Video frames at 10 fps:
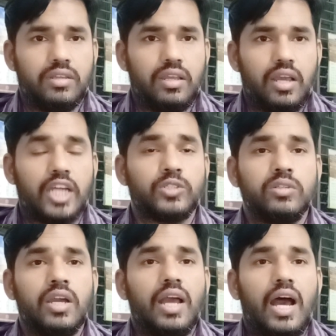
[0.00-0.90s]
আসুন
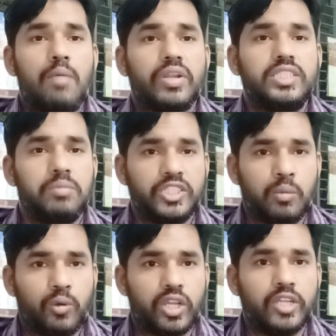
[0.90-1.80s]
আমরা জিমেল
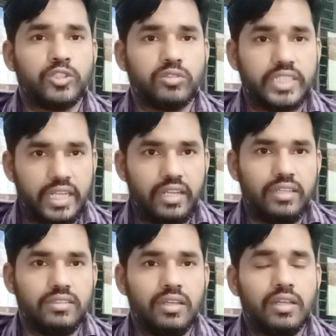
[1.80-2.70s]
সম্পর্কে কিছু জেনে নিই
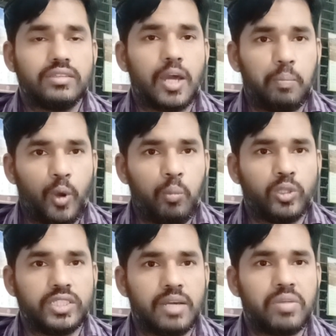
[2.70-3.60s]
তার পরবর্তীতে
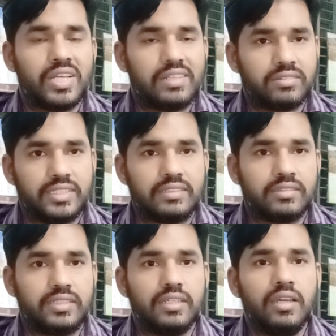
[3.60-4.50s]
আমরা আস্তে আস্তে
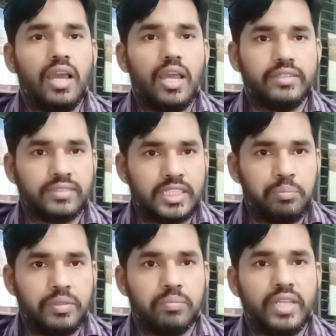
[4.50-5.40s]
স্টেপ
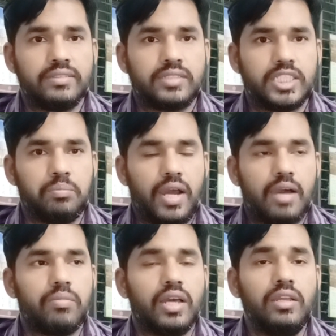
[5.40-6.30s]
বাই স্টেপ
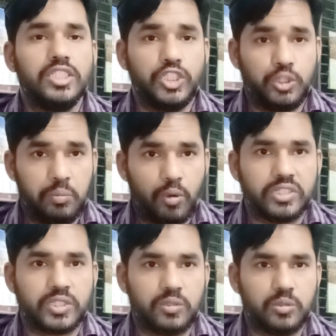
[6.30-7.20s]
আমরা ইউটিউবে প্রবেশ
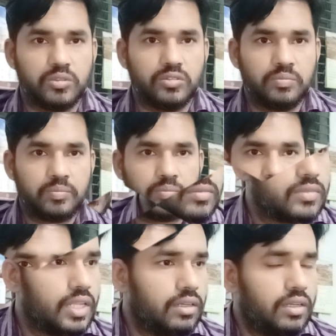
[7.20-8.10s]
করব
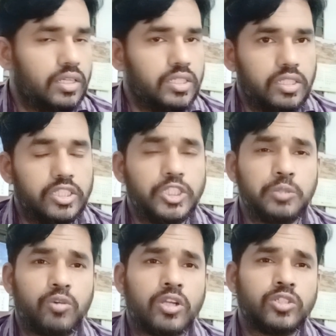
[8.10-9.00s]
ইউটিউব
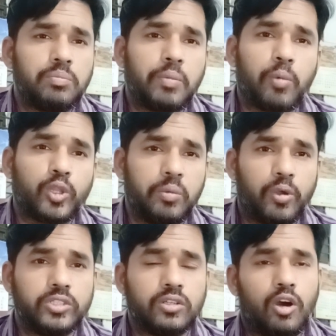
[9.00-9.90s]
করার জন্য আপনার প্রথমে
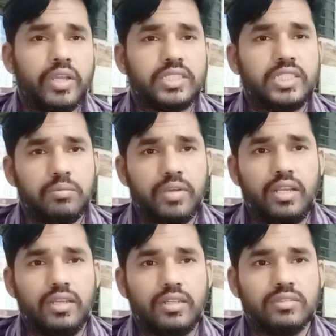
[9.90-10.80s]
প্রয়োজন হবে একটি
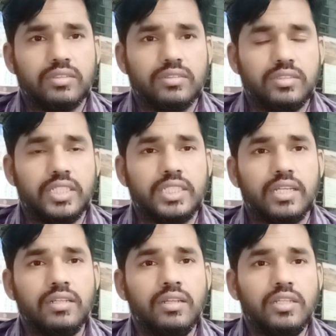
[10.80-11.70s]
জিমেলের যেটা
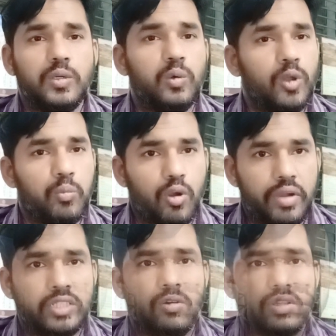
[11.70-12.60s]
গুগল প্রোভাইড
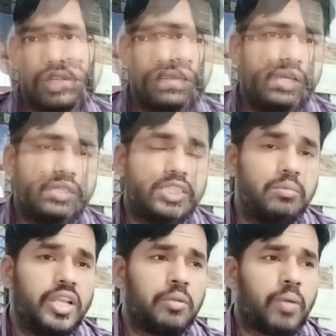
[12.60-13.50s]
করে থাকে
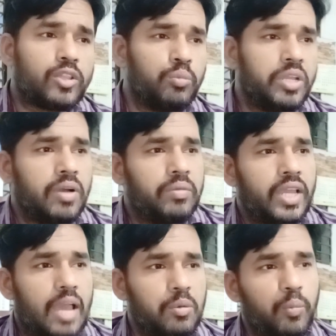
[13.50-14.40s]
জিমেলের প্রাথমিকভাবে
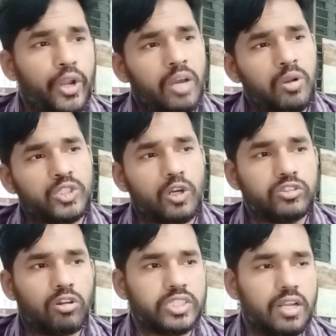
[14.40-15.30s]
এবং পরীক্ষামূলক সংস্করণ
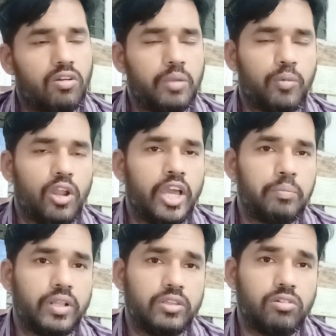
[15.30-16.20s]
চালু হয় পহলা এপ্রিল
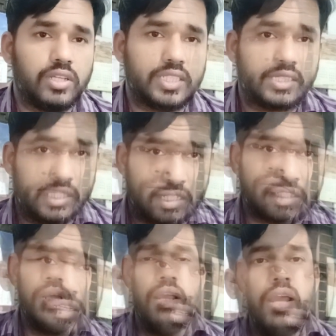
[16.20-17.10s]
দু
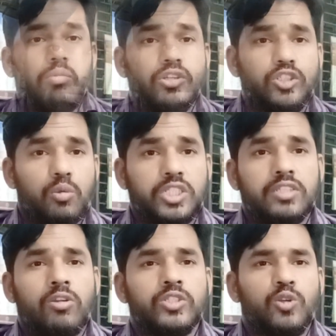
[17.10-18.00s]
সালে এবং
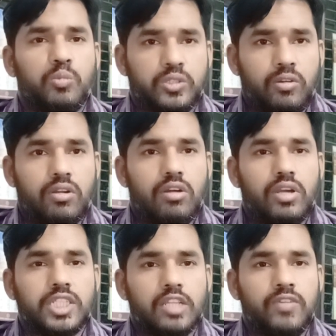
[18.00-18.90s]
সর্বসাধারণের জন্য উন্মুক্ত করা হয়
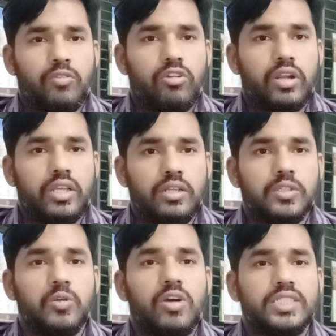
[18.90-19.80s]
সাত ফেব্রুয়ারি
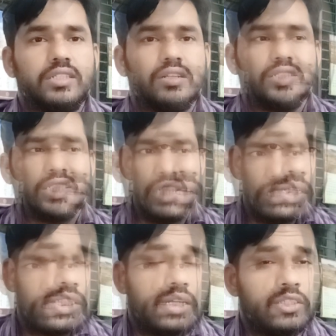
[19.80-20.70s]
দু হাজার
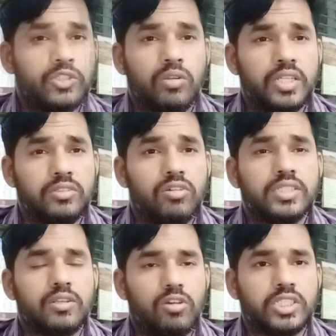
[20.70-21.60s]
সাত জুলাই দু
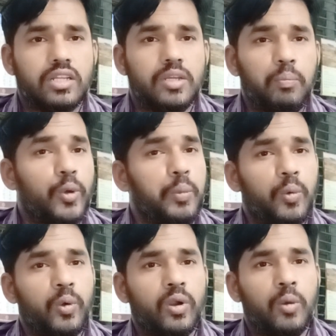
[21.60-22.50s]
সালে
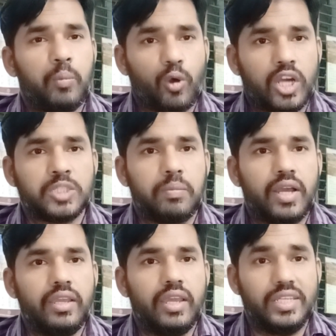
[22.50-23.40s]
পরিপূর্ণ প্রকাশ পায়
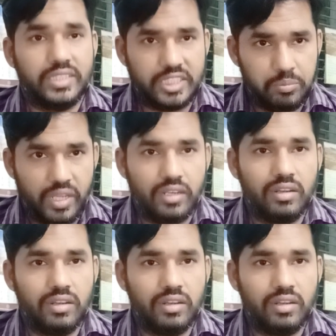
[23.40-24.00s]
এই জিমেইল